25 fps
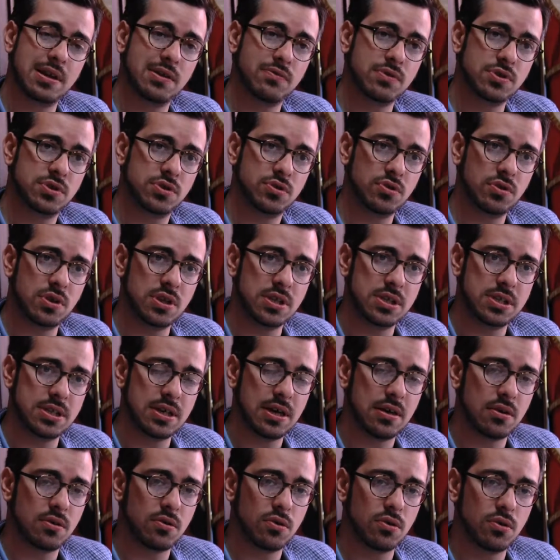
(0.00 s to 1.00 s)
le questioni
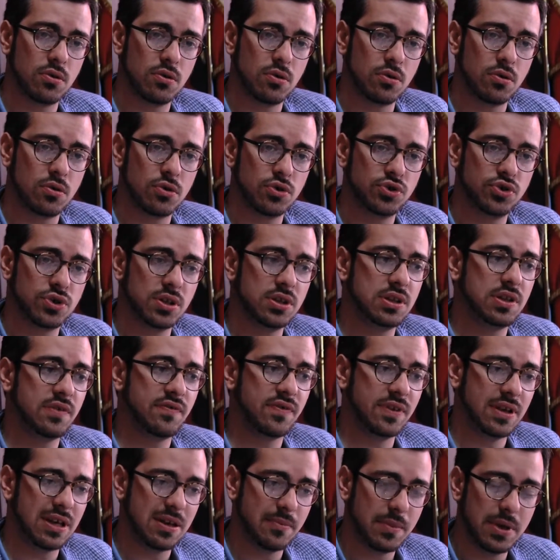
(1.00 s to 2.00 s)
siano
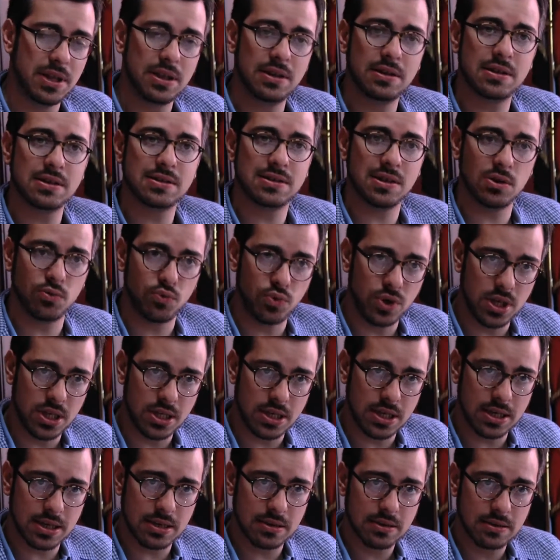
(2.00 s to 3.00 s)
scientificamente
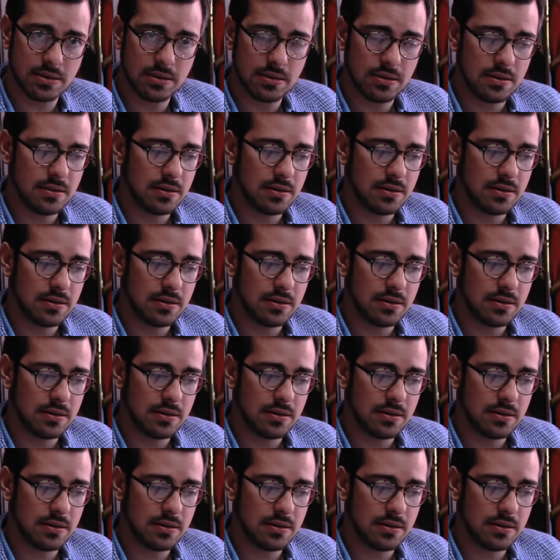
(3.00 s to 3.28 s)
seguite